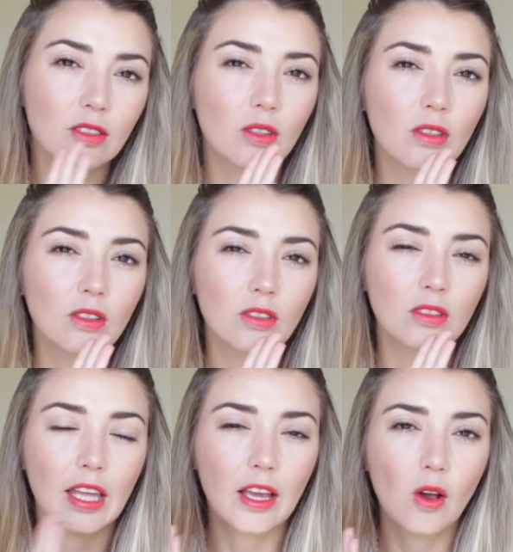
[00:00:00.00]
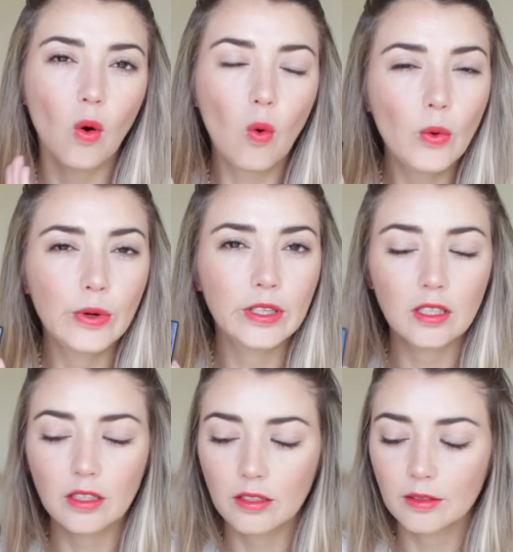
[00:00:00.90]
estos, tengo un
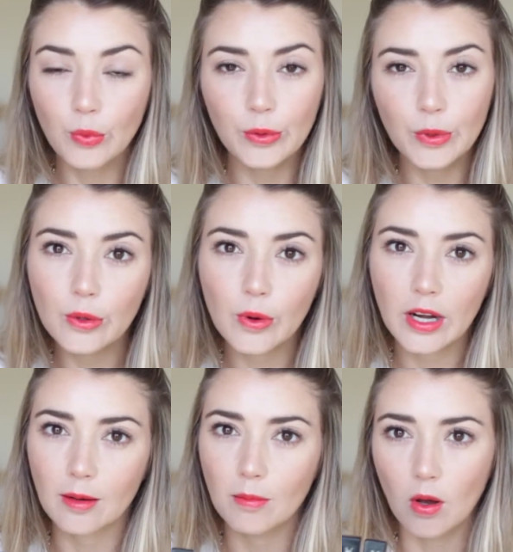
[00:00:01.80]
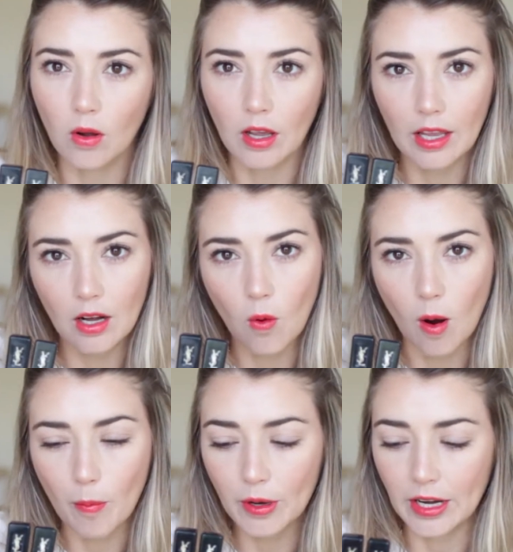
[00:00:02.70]
eh, review en el blog que lo
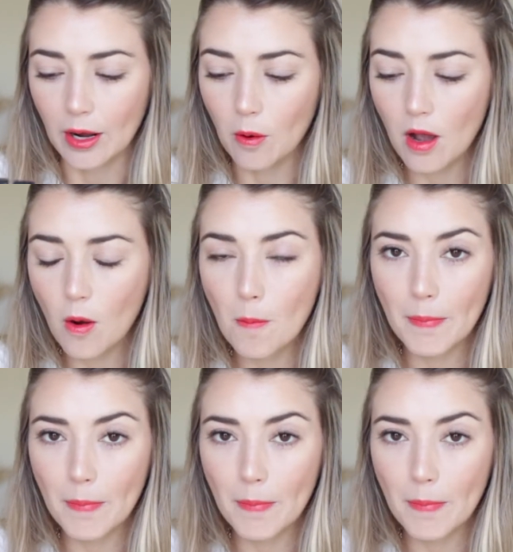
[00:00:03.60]
voy a poner abajo,